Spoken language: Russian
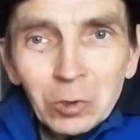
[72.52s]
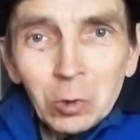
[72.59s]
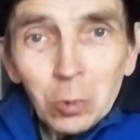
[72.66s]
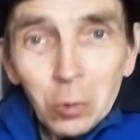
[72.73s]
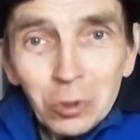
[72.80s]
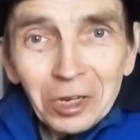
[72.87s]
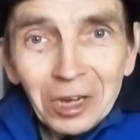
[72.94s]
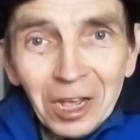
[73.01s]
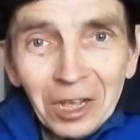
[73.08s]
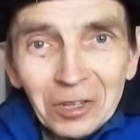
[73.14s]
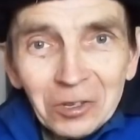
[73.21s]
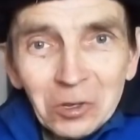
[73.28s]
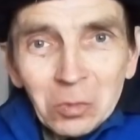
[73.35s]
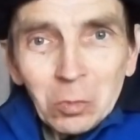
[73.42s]
Утро.
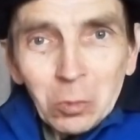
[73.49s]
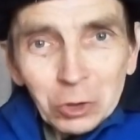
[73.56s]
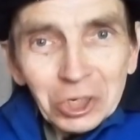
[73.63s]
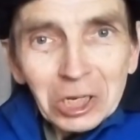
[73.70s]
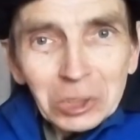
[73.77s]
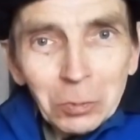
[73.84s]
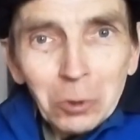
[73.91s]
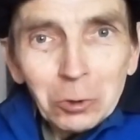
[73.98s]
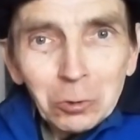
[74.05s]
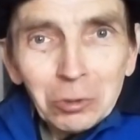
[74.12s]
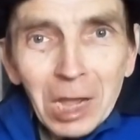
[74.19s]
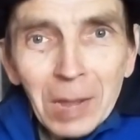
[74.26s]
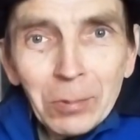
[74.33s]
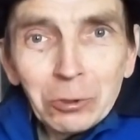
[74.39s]
Мужик с
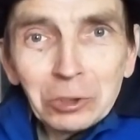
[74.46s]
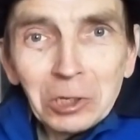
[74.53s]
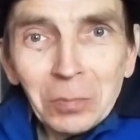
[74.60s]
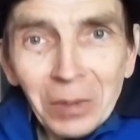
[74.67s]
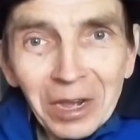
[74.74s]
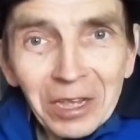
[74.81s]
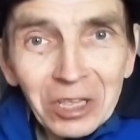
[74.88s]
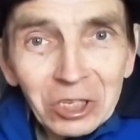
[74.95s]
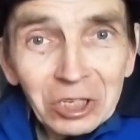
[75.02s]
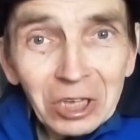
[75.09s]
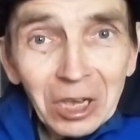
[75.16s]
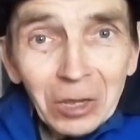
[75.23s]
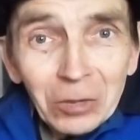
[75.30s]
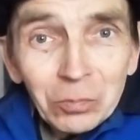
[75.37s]
бодуна
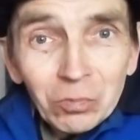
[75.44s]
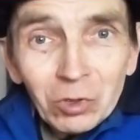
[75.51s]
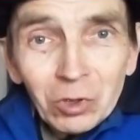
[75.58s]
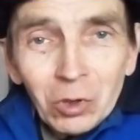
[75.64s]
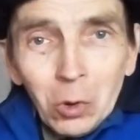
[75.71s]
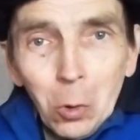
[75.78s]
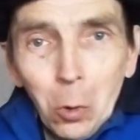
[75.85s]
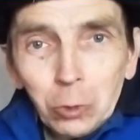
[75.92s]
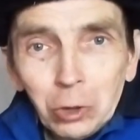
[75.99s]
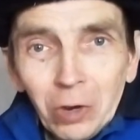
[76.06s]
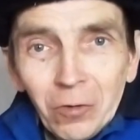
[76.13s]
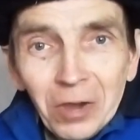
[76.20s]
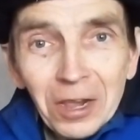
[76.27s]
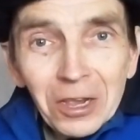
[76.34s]
просыпается,
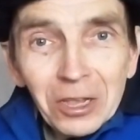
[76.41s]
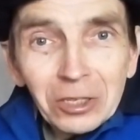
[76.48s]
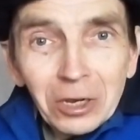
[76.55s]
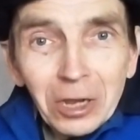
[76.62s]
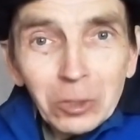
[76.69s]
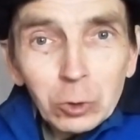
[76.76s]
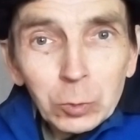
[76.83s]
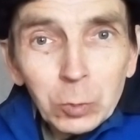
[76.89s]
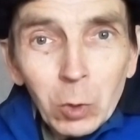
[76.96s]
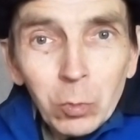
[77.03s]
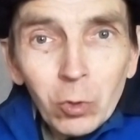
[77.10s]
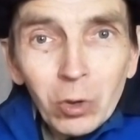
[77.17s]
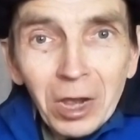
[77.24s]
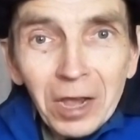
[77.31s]
открывает клетку с
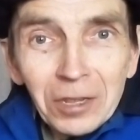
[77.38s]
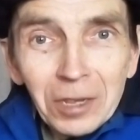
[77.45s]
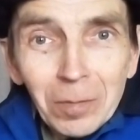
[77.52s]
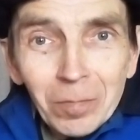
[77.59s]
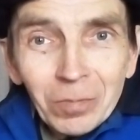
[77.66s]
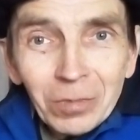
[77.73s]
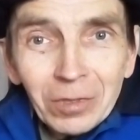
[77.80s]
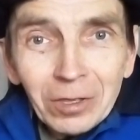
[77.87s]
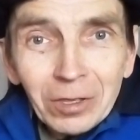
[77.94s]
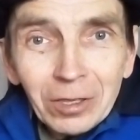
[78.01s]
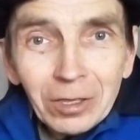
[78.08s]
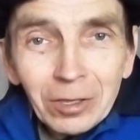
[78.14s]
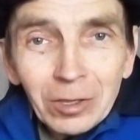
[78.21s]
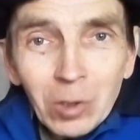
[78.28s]
попугаем,
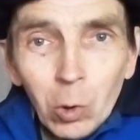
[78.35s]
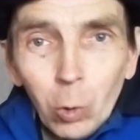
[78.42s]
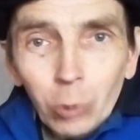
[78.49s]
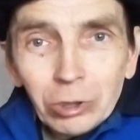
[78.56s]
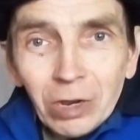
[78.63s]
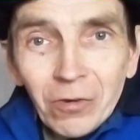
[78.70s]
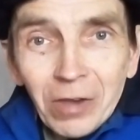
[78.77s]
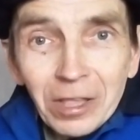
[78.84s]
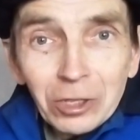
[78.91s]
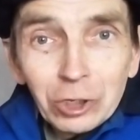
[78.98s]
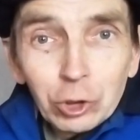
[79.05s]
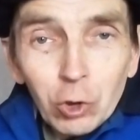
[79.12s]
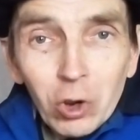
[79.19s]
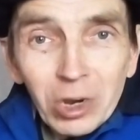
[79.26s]
открывает
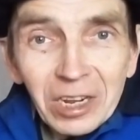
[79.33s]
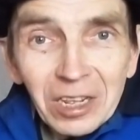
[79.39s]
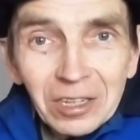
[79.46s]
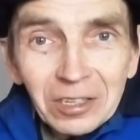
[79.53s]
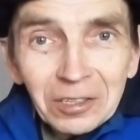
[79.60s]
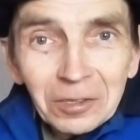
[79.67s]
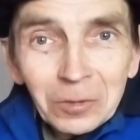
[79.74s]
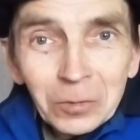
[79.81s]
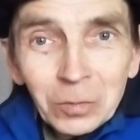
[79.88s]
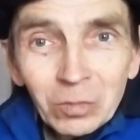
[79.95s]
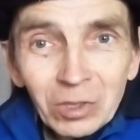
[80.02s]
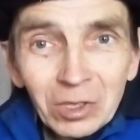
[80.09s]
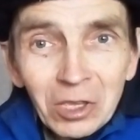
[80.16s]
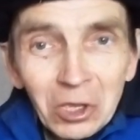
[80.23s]
шторы,
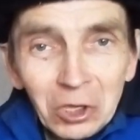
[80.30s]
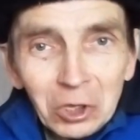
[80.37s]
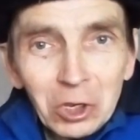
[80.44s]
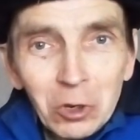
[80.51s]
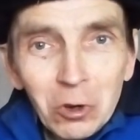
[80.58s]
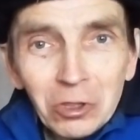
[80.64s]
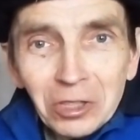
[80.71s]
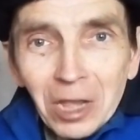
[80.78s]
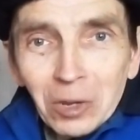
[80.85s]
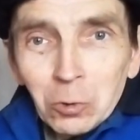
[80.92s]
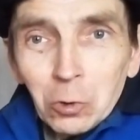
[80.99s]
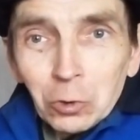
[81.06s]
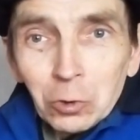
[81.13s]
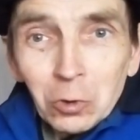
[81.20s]
идет на
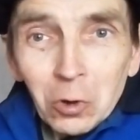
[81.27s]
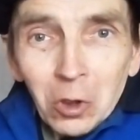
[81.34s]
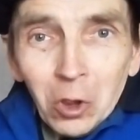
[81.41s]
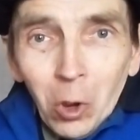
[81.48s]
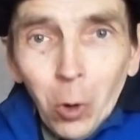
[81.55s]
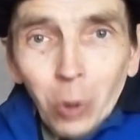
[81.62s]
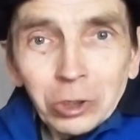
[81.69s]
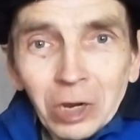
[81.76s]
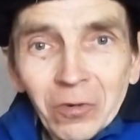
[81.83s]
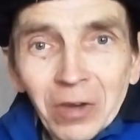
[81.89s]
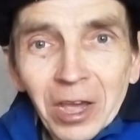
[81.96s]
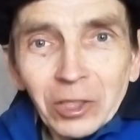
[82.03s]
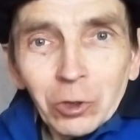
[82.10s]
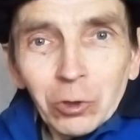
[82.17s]
кухню,
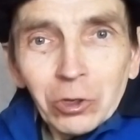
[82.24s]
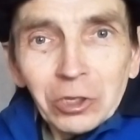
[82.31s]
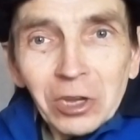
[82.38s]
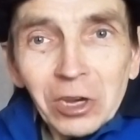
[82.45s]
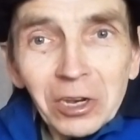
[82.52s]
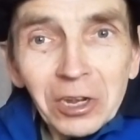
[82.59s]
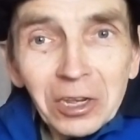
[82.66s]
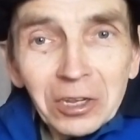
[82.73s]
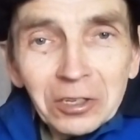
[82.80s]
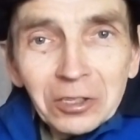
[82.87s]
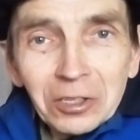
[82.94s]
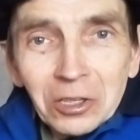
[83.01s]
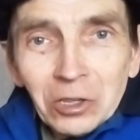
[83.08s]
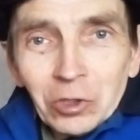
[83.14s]
открывает холодильник,
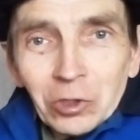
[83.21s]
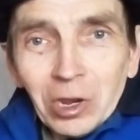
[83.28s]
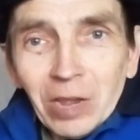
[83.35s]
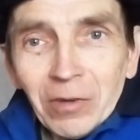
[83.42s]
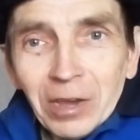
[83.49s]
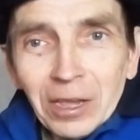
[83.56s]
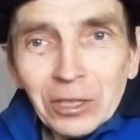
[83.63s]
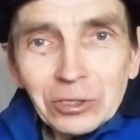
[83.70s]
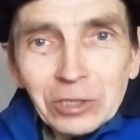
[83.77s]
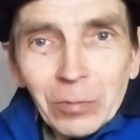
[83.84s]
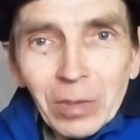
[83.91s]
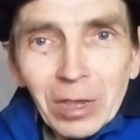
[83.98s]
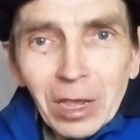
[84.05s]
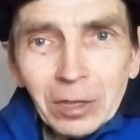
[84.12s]
наливает
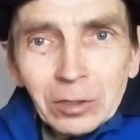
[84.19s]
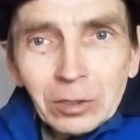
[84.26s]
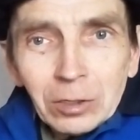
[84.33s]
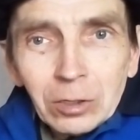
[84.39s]
себе